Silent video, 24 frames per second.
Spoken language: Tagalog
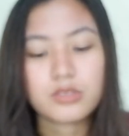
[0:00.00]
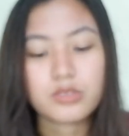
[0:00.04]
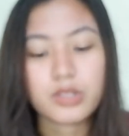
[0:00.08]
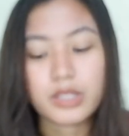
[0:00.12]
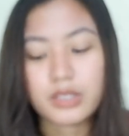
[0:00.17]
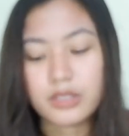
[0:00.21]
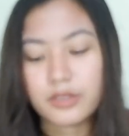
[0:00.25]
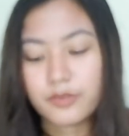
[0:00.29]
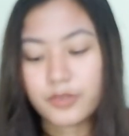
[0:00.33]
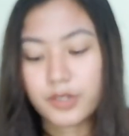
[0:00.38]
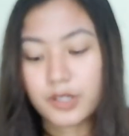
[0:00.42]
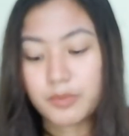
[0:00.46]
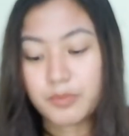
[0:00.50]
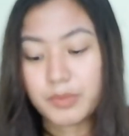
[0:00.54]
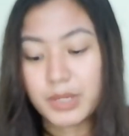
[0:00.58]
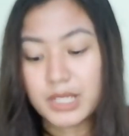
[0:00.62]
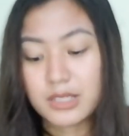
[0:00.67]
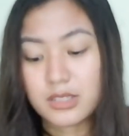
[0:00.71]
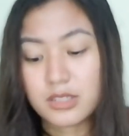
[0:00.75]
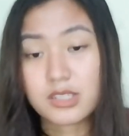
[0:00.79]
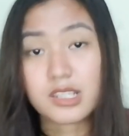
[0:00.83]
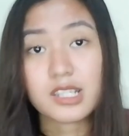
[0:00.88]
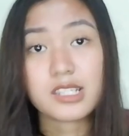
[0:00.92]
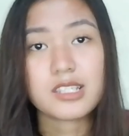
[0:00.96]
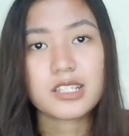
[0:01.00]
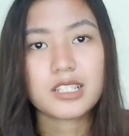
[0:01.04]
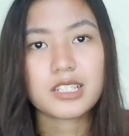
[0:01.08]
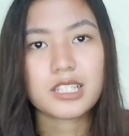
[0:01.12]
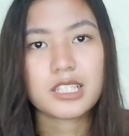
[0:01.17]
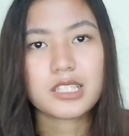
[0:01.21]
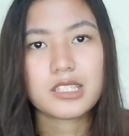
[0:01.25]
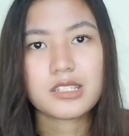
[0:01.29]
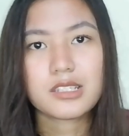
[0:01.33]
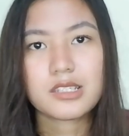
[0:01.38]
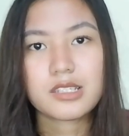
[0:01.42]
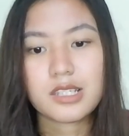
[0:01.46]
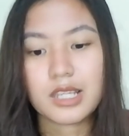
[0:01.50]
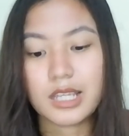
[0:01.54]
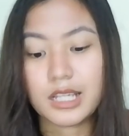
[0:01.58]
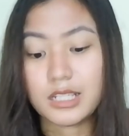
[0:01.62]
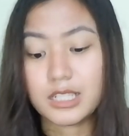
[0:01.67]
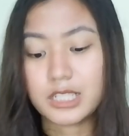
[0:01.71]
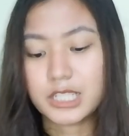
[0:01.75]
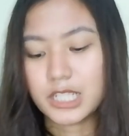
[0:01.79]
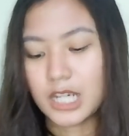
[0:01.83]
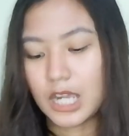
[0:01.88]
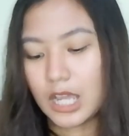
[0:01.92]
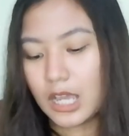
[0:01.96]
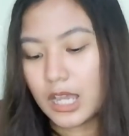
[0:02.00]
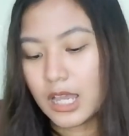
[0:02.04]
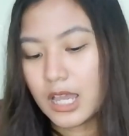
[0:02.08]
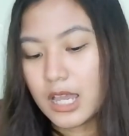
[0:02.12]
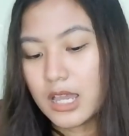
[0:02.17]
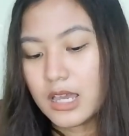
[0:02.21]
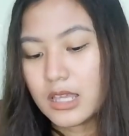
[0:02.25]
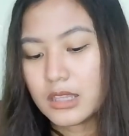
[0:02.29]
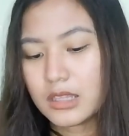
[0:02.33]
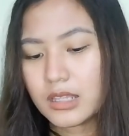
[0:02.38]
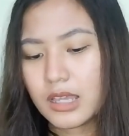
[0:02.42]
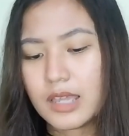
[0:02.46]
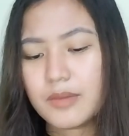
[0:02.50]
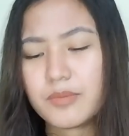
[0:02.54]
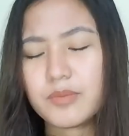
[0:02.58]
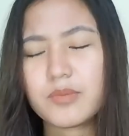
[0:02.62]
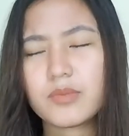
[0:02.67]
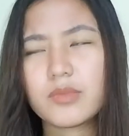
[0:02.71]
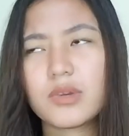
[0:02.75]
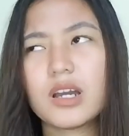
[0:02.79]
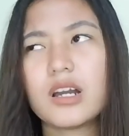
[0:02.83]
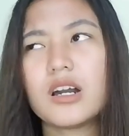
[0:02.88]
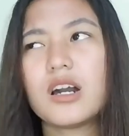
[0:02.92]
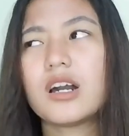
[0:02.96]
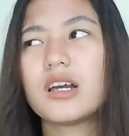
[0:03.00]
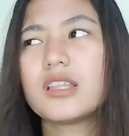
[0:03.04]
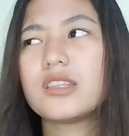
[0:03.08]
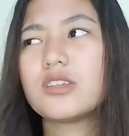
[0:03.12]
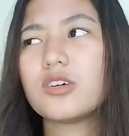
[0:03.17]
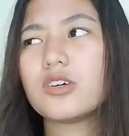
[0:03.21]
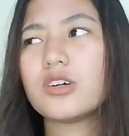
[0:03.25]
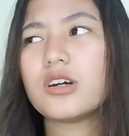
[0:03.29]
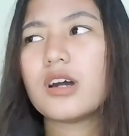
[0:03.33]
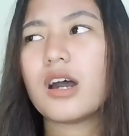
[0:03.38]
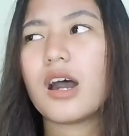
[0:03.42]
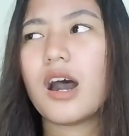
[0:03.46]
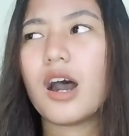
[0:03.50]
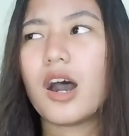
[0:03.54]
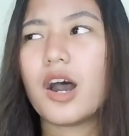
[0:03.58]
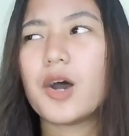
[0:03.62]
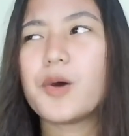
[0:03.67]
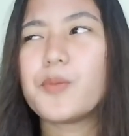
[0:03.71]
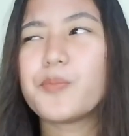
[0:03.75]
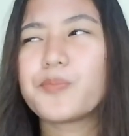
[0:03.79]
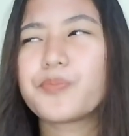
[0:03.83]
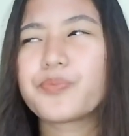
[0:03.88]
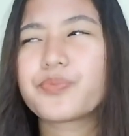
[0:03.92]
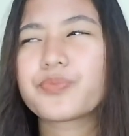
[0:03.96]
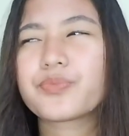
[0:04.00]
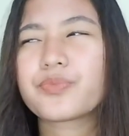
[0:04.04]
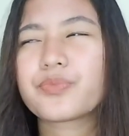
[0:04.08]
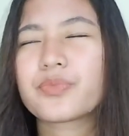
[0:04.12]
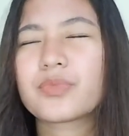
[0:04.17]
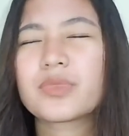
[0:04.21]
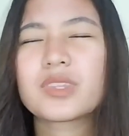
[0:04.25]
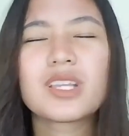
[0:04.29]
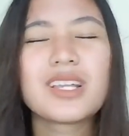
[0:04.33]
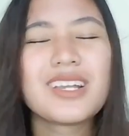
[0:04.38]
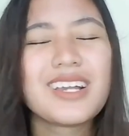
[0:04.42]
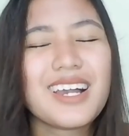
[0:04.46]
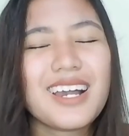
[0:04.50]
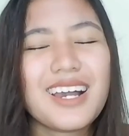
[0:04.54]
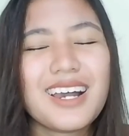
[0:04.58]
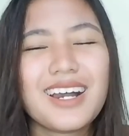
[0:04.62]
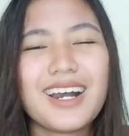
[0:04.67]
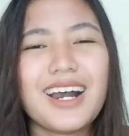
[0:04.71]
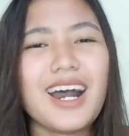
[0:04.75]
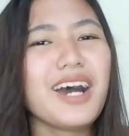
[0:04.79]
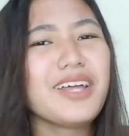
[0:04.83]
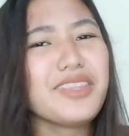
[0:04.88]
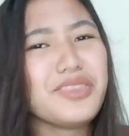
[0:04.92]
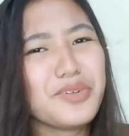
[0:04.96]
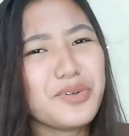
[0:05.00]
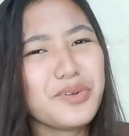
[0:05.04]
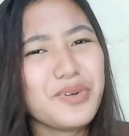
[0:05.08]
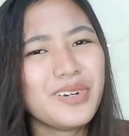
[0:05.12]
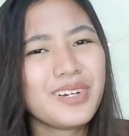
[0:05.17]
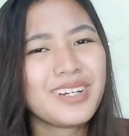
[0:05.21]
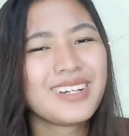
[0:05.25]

24 pesos kasi sale siya. I'm, ano, um, ano?